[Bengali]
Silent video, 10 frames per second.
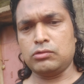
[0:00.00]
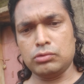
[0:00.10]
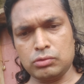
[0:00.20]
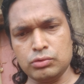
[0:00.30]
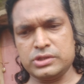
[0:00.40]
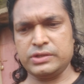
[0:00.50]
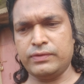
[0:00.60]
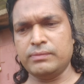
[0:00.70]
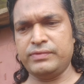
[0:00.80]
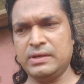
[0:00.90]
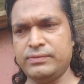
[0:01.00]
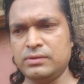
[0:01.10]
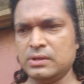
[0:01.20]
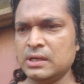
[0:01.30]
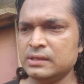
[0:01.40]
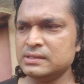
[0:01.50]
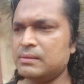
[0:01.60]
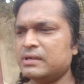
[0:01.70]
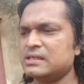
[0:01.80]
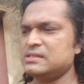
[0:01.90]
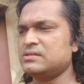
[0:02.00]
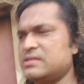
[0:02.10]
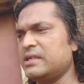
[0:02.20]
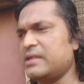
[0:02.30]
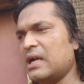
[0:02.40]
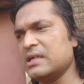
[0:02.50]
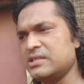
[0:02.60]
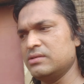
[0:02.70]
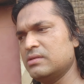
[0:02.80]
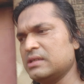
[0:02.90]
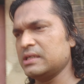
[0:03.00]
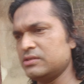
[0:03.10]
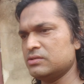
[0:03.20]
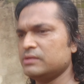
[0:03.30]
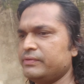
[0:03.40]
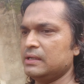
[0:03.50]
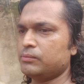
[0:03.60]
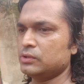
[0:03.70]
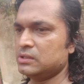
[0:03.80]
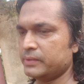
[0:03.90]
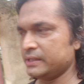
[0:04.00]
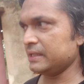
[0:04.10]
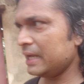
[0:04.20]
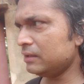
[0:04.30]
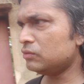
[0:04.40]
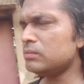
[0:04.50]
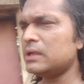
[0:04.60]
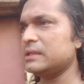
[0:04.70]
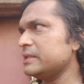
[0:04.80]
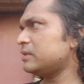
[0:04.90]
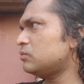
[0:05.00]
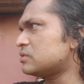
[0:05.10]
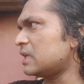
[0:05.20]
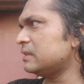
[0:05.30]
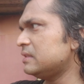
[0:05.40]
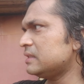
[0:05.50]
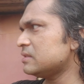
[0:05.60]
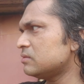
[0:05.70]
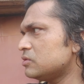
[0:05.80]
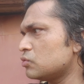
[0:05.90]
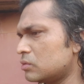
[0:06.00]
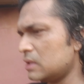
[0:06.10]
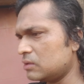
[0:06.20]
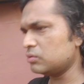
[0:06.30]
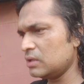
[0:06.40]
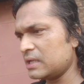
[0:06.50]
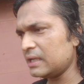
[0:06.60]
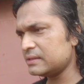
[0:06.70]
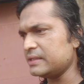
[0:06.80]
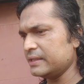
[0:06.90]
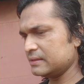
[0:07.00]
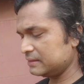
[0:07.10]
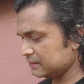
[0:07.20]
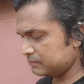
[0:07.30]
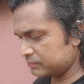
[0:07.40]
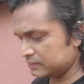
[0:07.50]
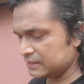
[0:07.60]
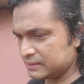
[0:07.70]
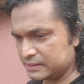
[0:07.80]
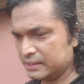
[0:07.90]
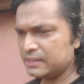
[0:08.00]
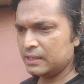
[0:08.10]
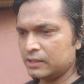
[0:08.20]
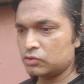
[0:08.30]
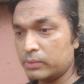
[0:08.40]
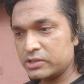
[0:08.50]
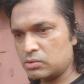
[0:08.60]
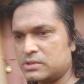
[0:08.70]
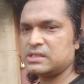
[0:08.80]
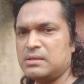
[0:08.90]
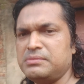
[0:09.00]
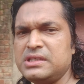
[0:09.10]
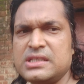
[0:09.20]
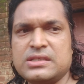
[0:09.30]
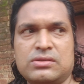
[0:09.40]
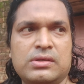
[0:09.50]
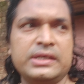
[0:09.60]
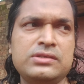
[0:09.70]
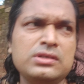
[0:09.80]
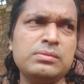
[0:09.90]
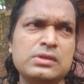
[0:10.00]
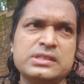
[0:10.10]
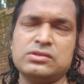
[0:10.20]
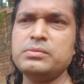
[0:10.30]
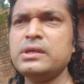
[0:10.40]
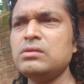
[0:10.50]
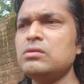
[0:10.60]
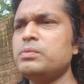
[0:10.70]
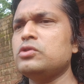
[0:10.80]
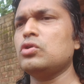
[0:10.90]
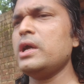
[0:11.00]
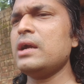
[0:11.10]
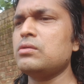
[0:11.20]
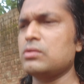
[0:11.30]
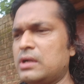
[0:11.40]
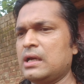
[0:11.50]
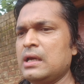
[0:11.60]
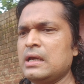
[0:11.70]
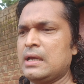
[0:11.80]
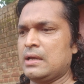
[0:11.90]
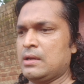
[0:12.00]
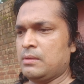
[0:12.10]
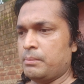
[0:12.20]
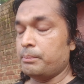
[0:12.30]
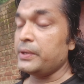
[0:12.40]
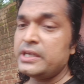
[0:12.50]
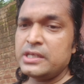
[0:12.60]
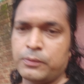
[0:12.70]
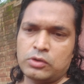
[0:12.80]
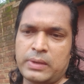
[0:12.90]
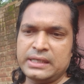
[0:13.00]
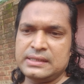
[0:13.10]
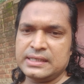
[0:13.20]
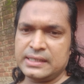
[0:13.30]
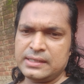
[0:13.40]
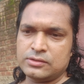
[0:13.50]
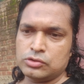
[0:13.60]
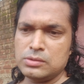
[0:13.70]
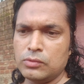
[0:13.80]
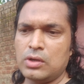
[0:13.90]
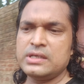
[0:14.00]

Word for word: কোনো কোর্সের ফর্ম ফিল আপ হোক আমার কাছে তো স্যার টাকা ছিল না তার জন্য ফিল আপ করতে পারিনি একদম না একটু চারদিকে যদি চোখ নাক খোলা রাখতে দেখতে তোমার এই সমস্যাটা মিটে যেত এই জন্যই বলছি তুমি এগুলোর উপর দয়া করো না বেরিয়ে পড়ো বাড়ির থেকে যদি মনে